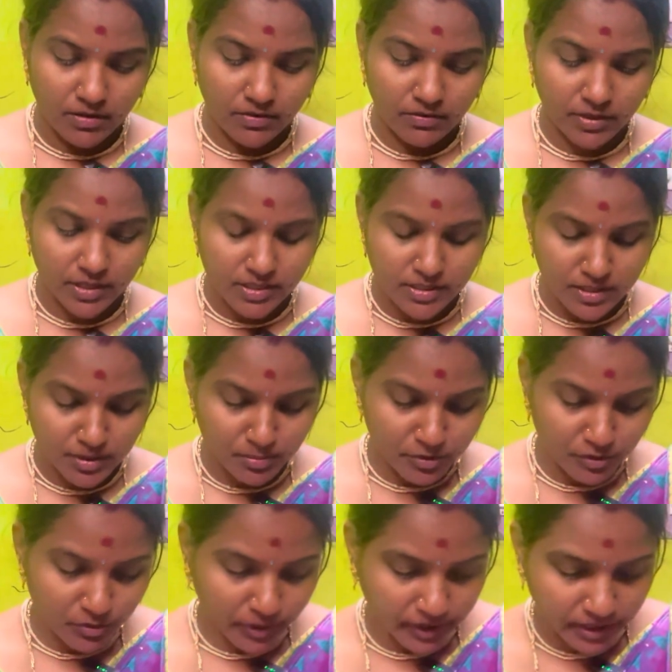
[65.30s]
ஃப்ரெண்ட்ஸ்
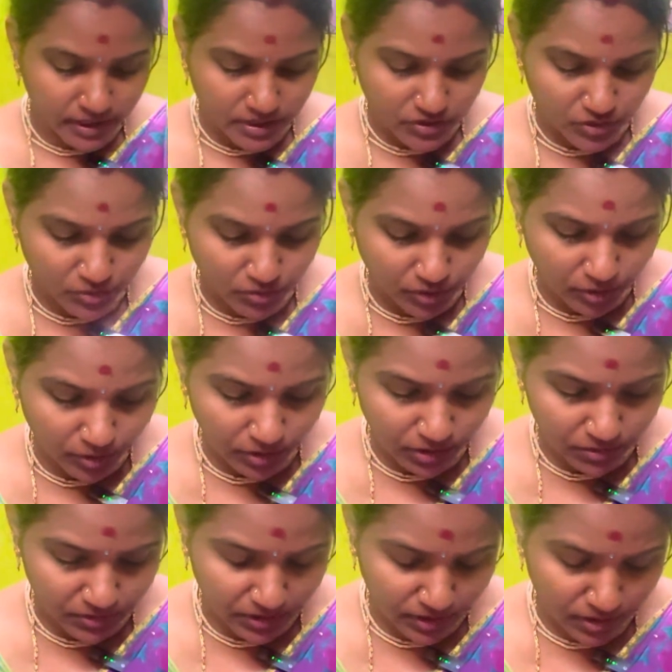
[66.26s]
இப்போ ஒய்டி
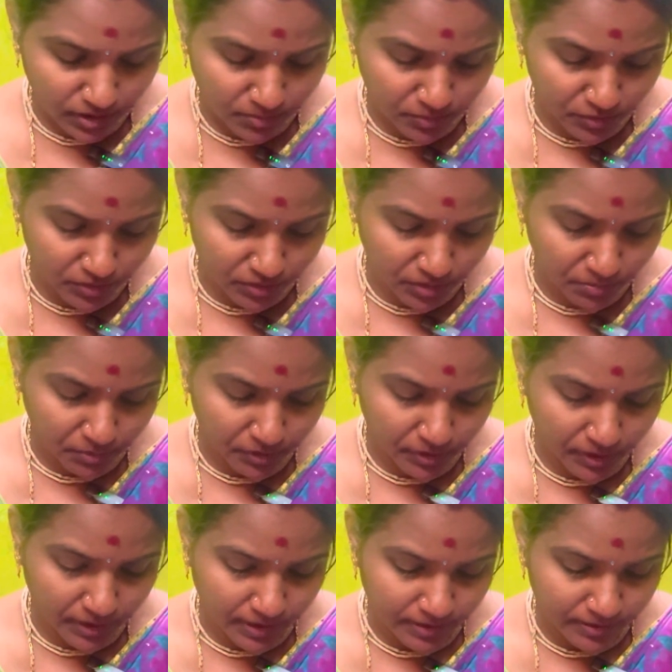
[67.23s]
ஸ்டூடியோவில் வந்து நம்ம வந்து
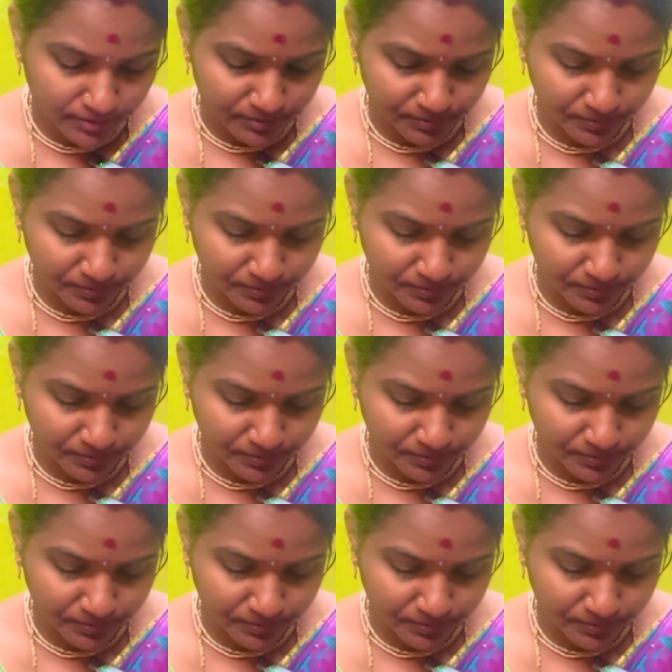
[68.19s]
போயிடலாம்